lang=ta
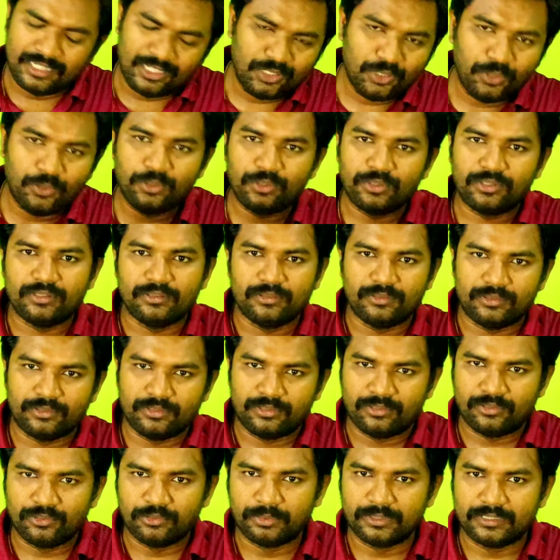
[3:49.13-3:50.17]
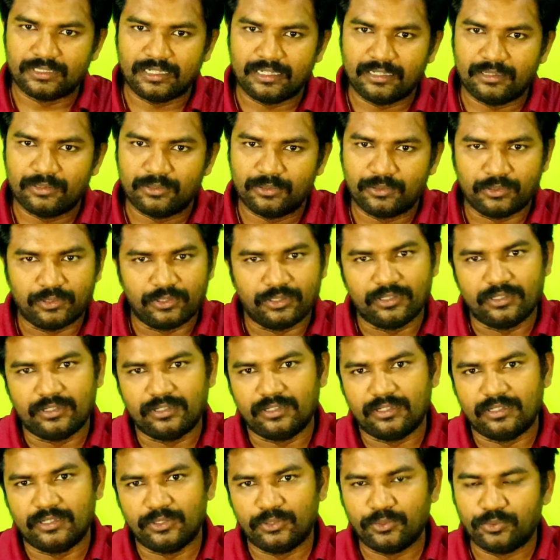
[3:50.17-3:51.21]
ஏதோ ஒரு ரூபத்தில் ஒரு
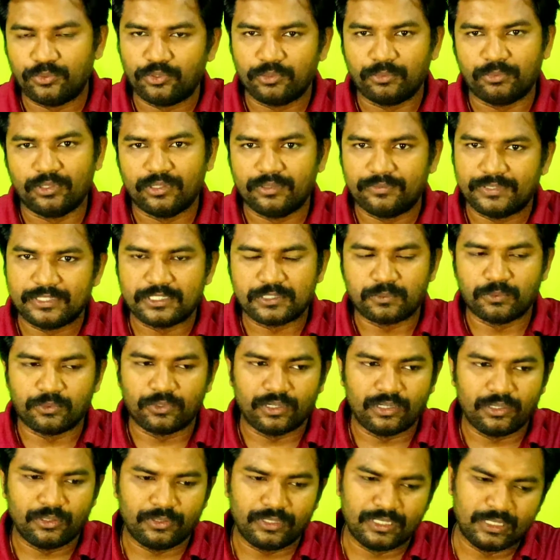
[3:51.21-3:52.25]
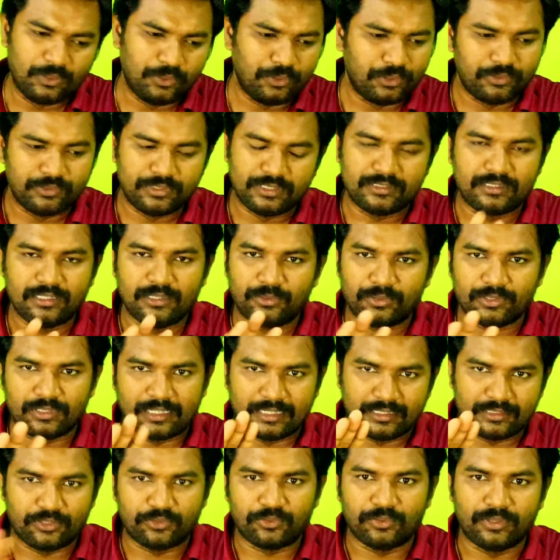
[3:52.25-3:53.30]
யூடியூப்லேயோ ஃபேஸ்புக்லேயோ ஏதோ ஒரு விதத்தில் ஒரு
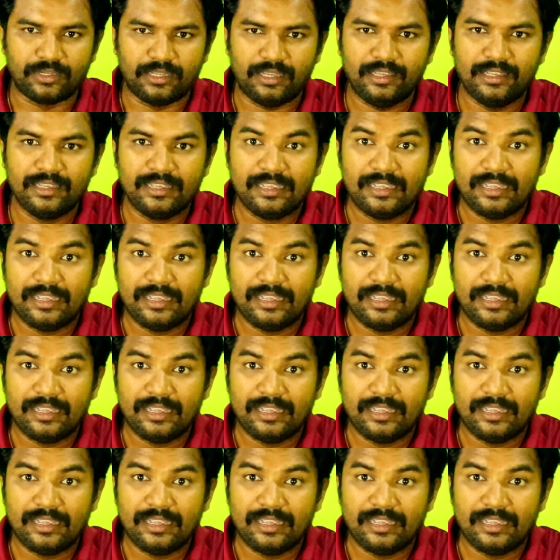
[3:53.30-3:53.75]
கருத்தை சொன்னால்